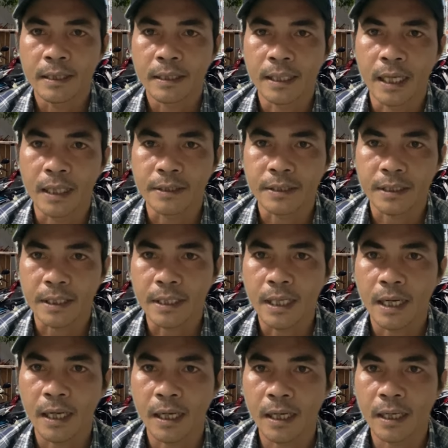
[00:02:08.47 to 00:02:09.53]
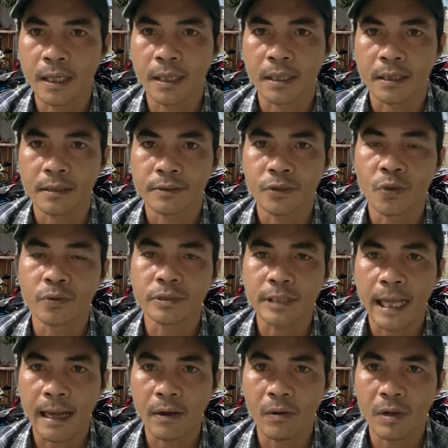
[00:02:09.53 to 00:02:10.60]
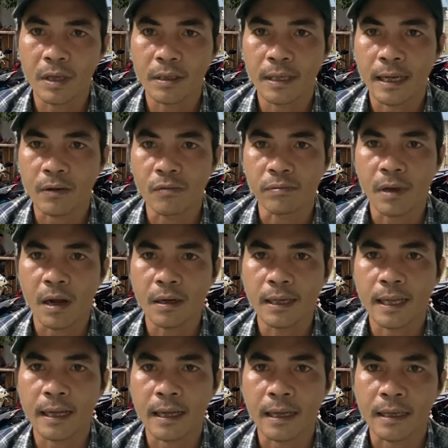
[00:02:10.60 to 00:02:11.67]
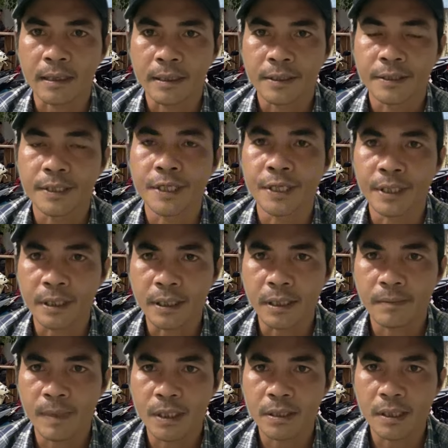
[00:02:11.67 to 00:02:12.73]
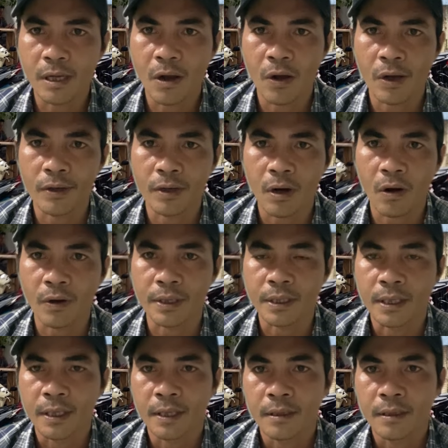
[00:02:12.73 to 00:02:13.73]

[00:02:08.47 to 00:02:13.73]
nghệ sĩ hờ dù sao á, là cũng có là diễn ở bên nước ngoài rồi